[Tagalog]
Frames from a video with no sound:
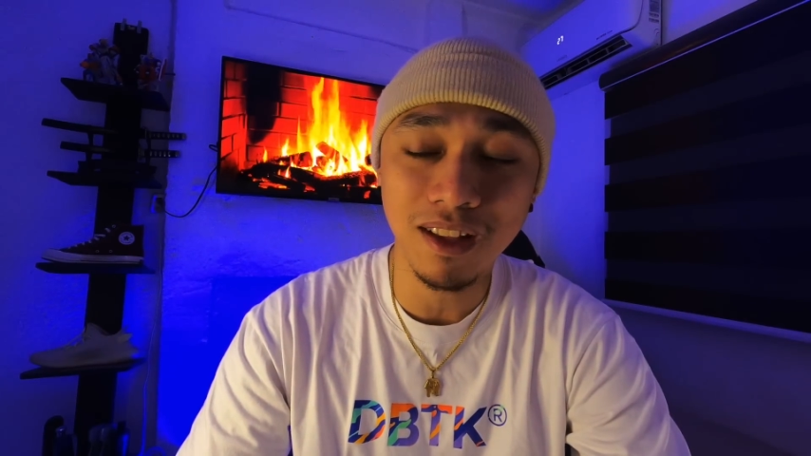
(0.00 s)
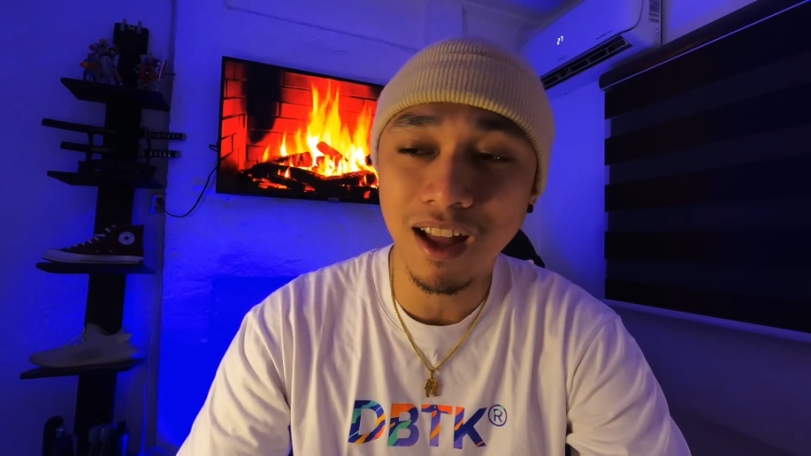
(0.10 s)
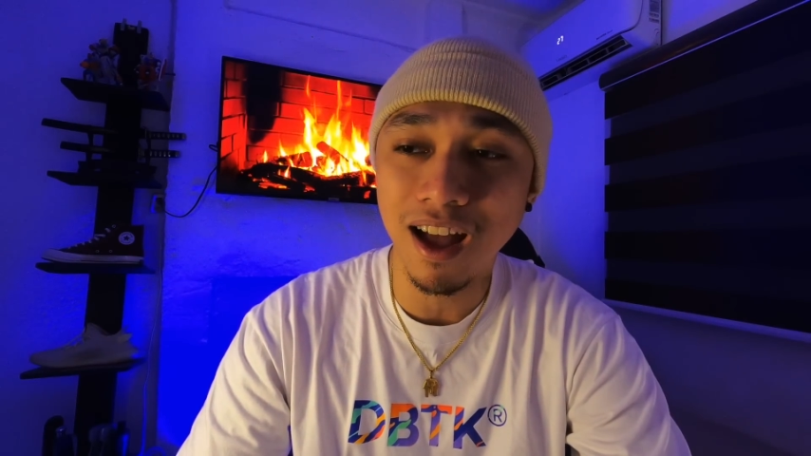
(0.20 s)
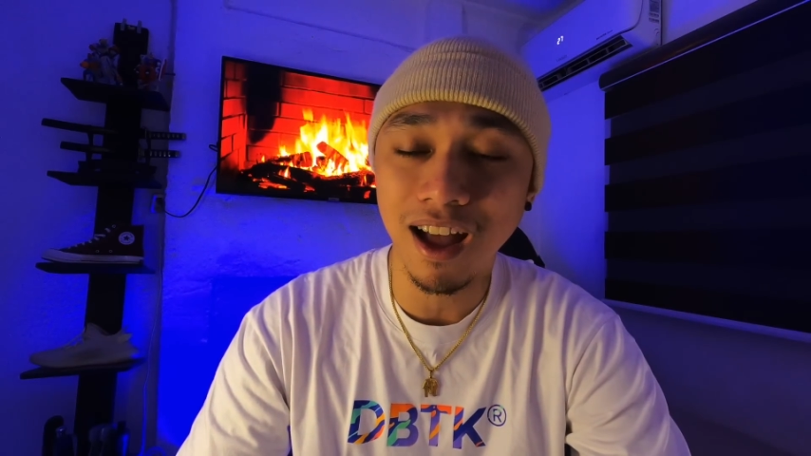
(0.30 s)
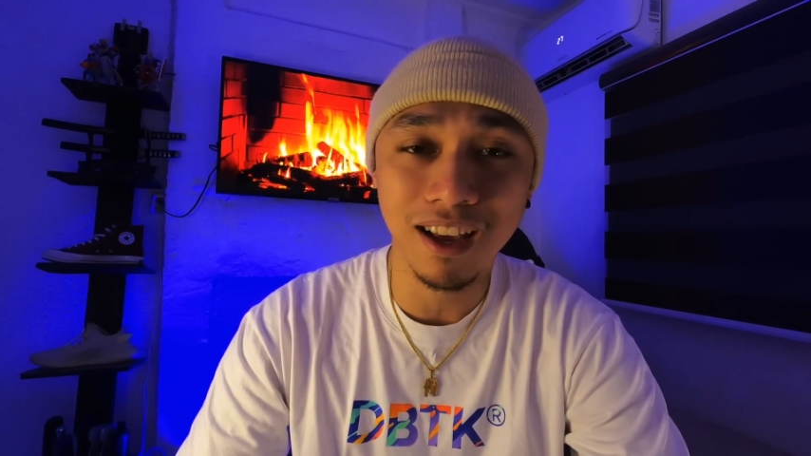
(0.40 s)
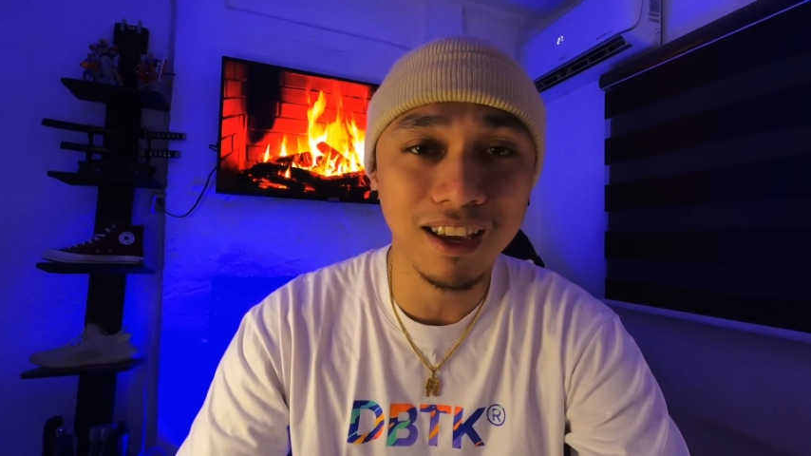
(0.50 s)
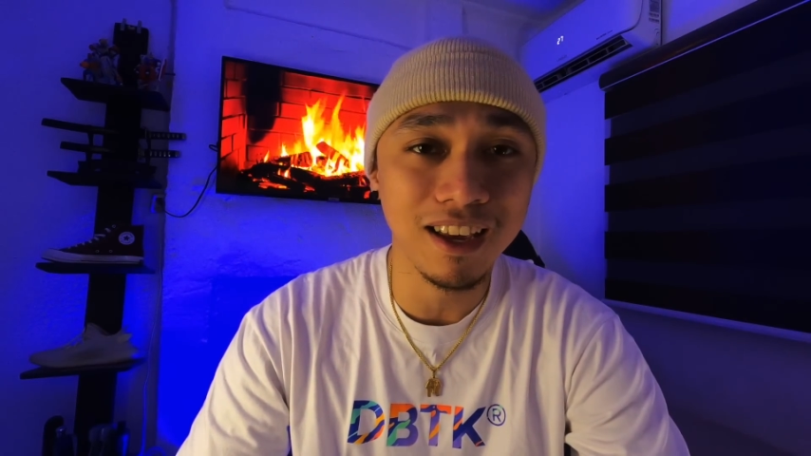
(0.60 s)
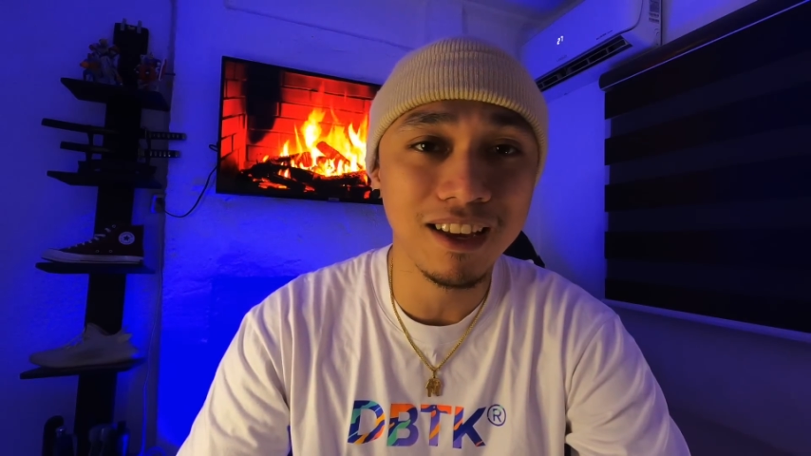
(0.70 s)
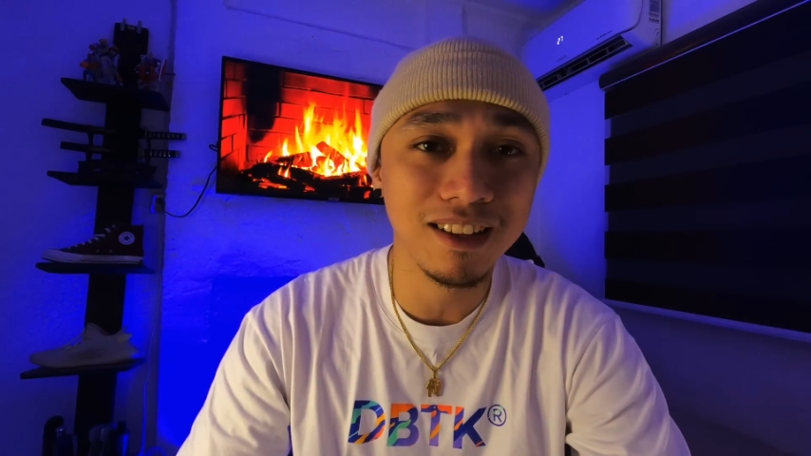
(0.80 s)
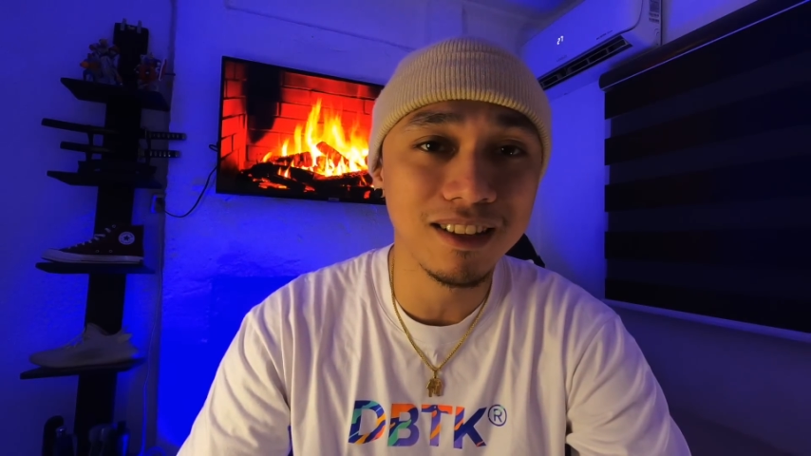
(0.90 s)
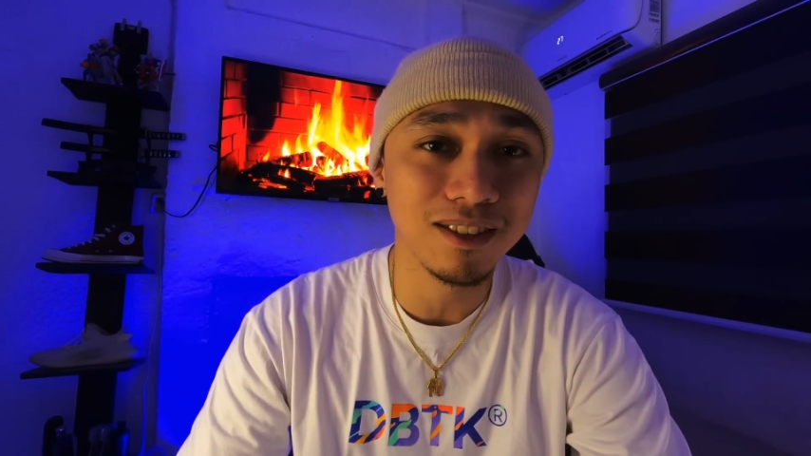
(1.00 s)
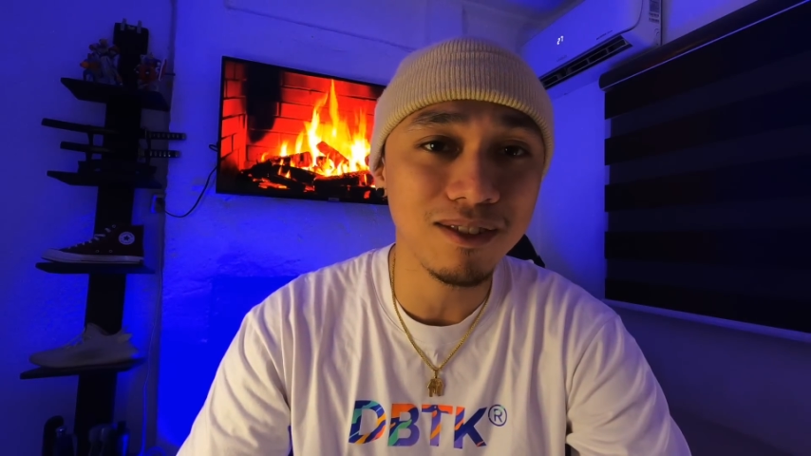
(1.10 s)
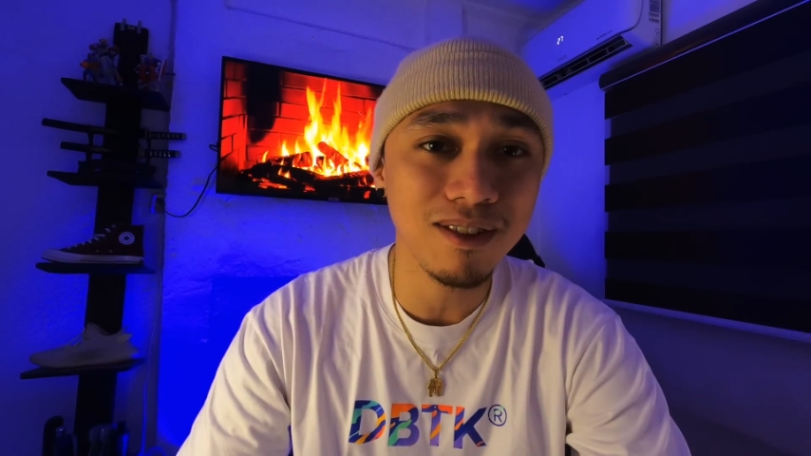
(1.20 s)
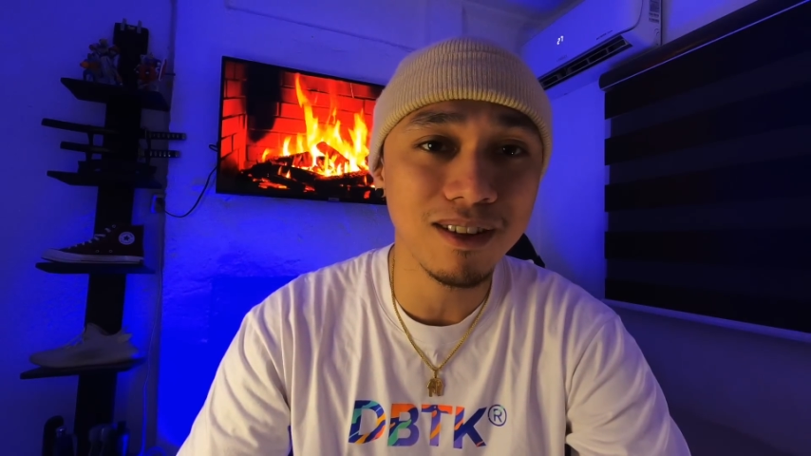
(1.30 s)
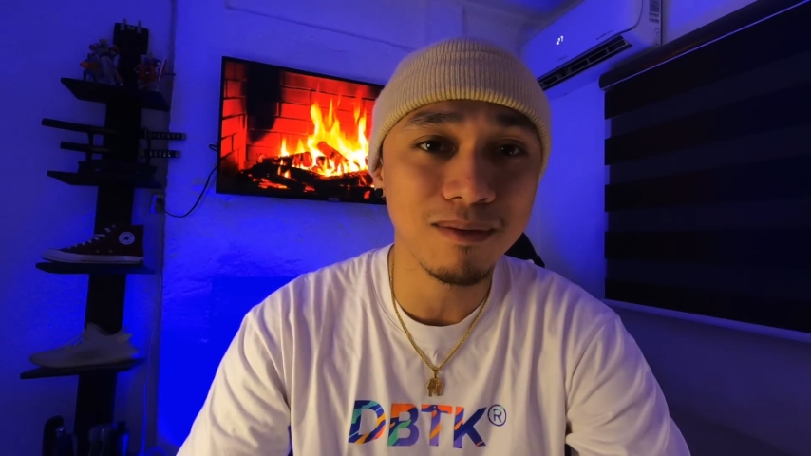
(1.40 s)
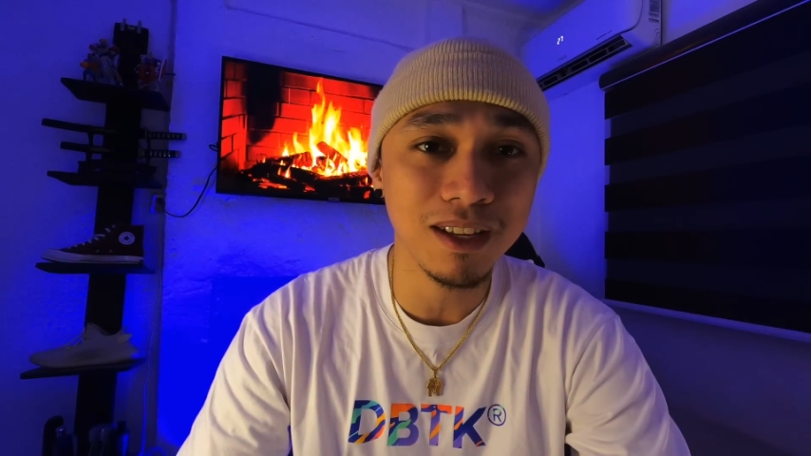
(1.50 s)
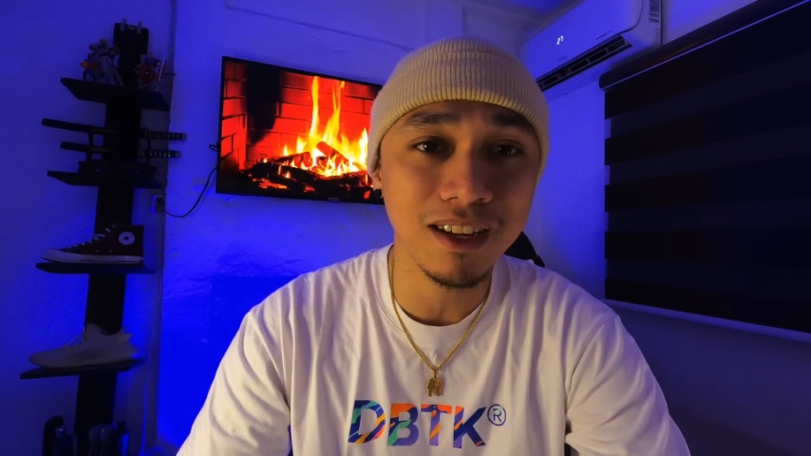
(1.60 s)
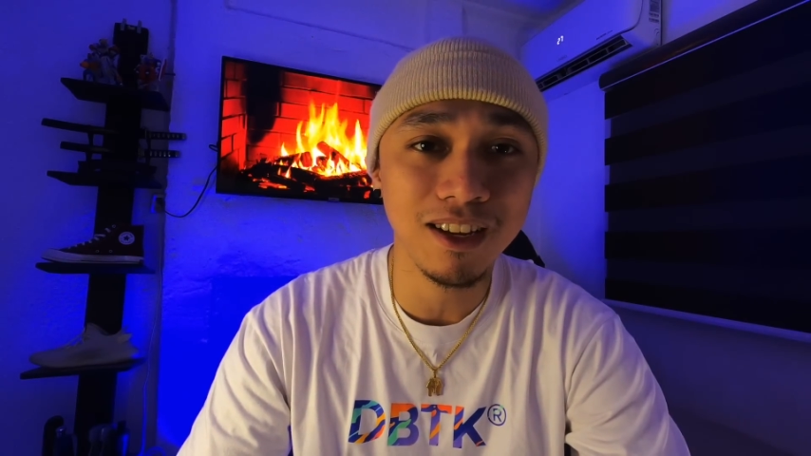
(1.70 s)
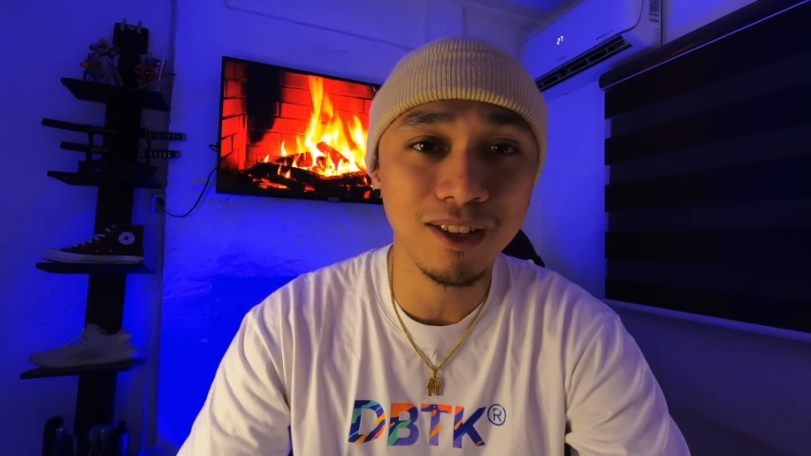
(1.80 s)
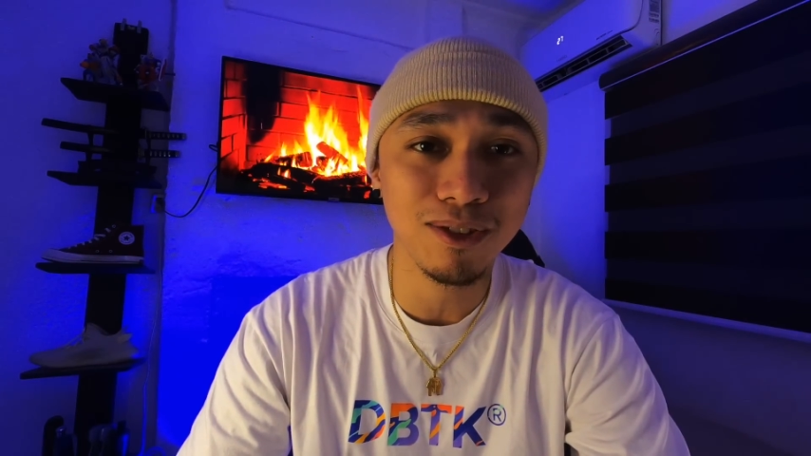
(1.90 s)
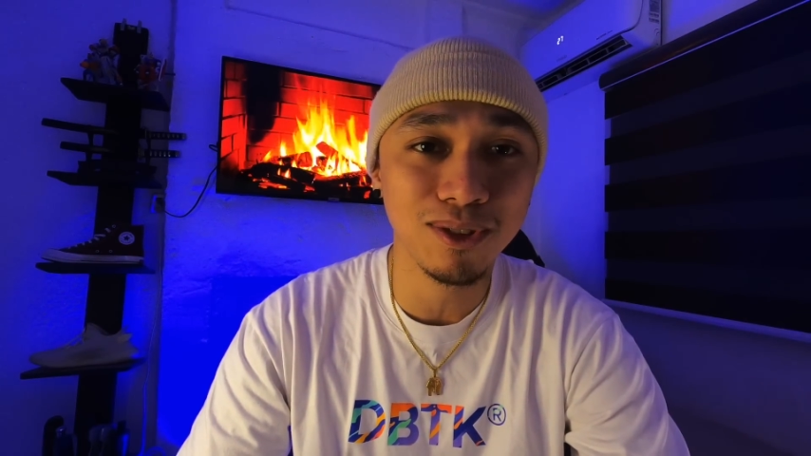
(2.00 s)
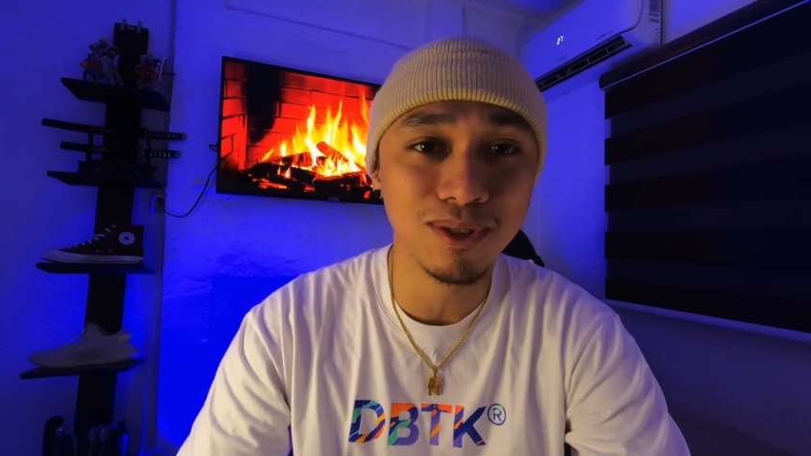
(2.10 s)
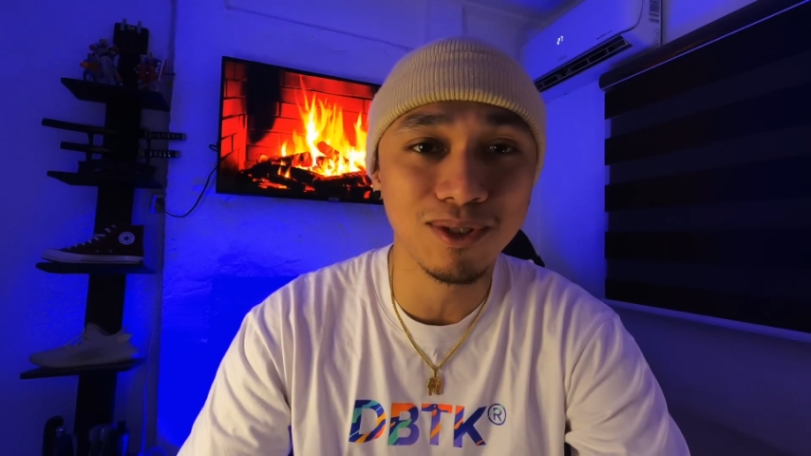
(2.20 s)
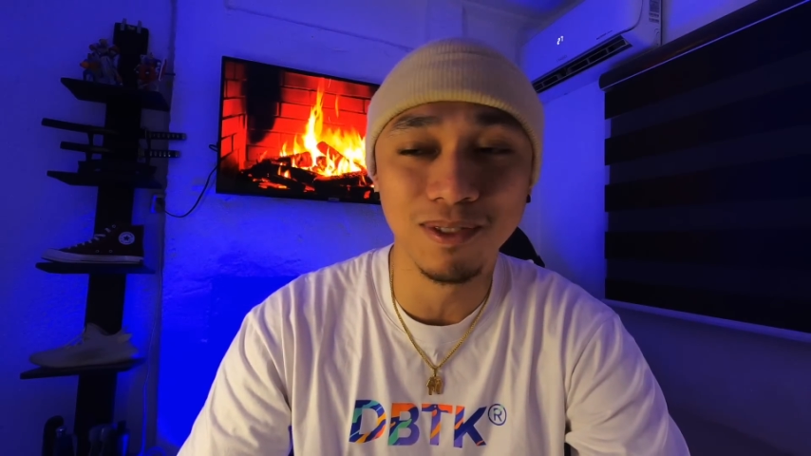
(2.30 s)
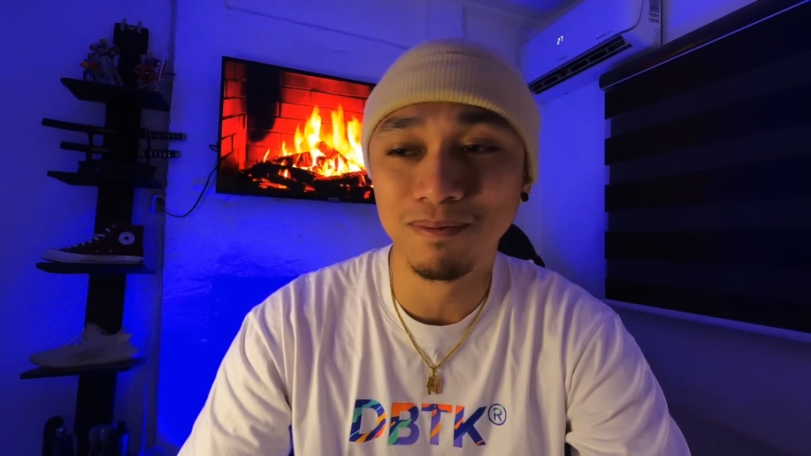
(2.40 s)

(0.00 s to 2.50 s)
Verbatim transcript: na agigil na to, ah, ganito to.